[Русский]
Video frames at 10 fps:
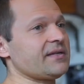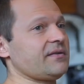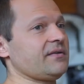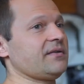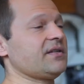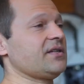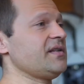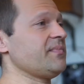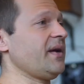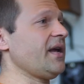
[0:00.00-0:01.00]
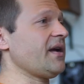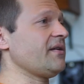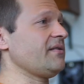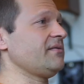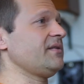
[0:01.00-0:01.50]
И жизнь моя
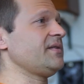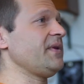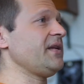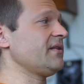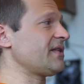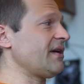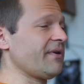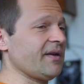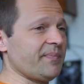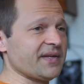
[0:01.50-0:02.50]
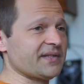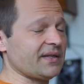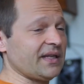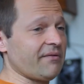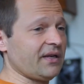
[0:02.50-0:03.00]
изменилась довольно быстро и
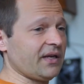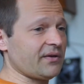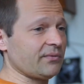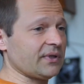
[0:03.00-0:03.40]
довольно круто.